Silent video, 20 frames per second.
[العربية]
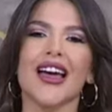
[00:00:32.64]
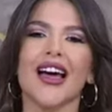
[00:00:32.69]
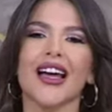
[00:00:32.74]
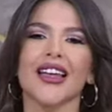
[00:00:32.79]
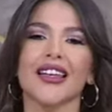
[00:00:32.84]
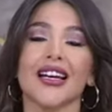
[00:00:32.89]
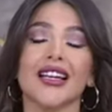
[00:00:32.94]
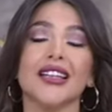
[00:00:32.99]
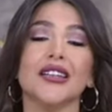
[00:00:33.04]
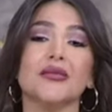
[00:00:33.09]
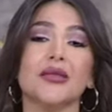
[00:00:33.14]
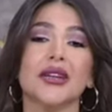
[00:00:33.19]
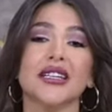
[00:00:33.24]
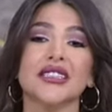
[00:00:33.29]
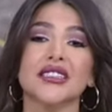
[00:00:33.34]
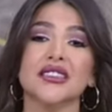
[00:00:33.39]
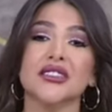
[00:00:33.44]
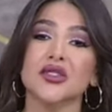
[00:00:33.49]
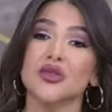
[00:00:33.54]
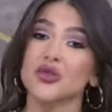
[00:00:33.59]
العلم
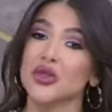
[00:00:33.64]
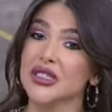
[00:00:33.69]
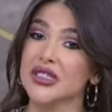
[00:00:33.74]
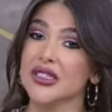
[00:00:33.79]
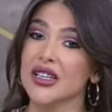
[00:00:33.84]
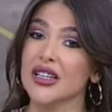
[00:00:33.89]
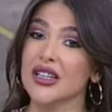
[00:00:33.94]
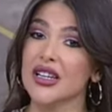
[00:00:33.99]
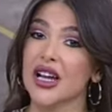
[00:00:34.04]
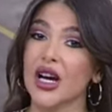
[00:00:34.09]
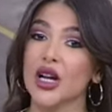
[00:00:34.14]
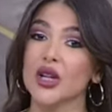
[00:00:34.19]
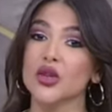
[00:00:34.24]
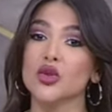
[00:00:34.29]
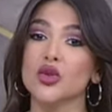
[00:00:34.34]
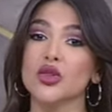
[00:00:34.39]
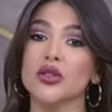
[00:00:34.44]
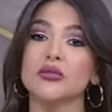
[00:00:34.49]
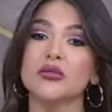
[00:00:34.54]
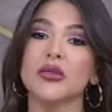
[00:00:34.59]
اكيد توصل
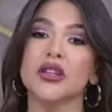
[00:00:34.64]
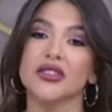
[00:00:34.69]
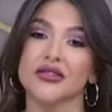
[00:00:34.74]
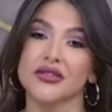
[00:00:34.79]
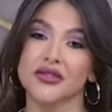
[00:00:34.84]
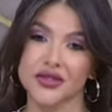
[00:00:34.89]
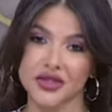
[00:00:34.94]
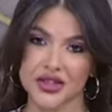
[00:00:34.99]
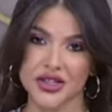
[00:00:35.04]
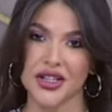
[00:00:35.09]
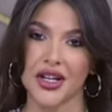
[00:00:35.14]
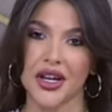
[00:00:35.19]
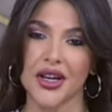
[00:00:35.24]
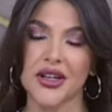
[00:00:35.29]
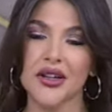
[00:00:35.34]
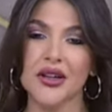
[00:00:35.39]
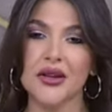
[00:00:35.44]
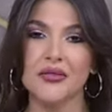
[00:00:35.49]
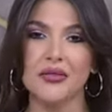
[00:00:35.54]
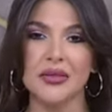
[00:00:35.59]
لحلول
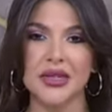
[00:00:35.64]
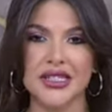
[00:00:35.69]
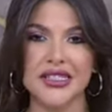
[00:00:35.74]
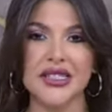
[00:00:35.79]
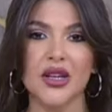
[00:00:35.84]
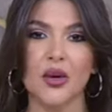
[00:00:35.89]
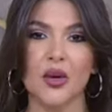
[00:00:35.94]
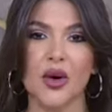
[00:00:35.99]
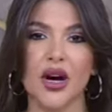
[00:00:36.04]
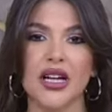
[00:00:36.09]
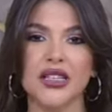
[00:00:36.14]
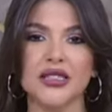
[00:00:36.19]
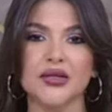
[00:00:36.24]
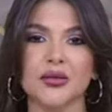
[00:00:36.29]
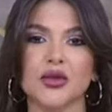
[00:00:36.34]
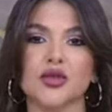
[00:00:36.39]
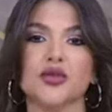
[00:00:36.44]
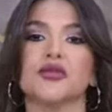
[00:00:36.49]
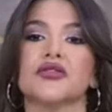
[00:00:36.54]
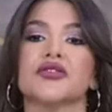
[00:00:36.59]
مرضيه بس اوقات
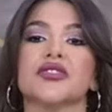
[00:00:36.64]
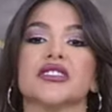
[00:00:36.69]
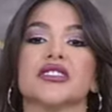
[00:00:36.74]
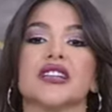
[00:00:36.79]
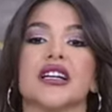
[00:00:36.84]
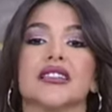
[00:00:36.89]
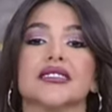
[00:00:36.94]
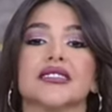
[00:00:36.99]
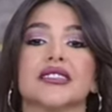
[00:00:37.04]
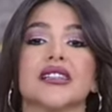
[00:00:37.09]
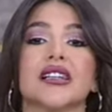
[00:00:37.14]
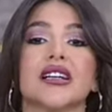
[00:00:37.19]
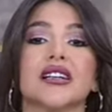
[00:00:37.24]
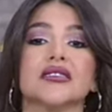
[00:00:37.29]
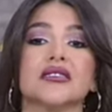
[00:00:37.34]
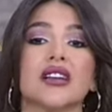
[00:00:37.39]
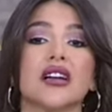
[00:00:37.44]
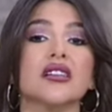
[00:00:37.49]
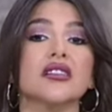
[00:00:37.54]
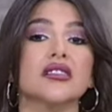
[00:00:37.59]
بيكون في
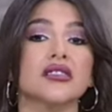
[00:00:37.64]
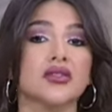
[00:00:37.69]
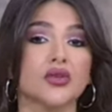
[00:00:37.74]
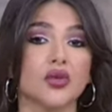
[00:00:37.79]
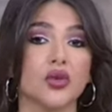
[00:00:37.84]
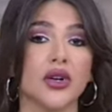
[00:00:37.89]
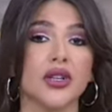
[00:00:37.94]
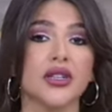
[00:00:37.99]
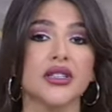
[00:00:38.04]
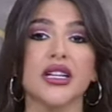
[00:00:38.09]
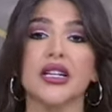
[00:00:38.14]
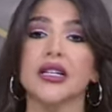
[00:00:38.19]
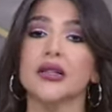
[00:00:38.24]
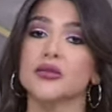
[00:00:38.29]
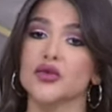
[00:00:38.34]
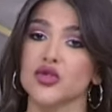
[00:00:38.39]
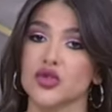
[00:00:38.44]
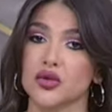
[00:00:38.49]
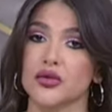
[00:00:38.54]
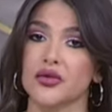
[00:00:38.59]
تعديلات على الصور يلي
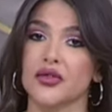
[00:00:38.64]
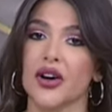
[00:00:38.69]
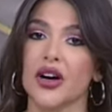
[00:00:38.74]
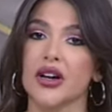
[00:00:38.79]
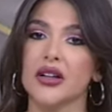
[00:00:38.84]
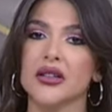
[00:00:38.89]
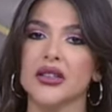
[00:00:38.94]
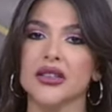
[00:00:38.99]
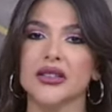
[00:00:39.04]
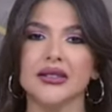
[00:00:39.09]
بنشوفها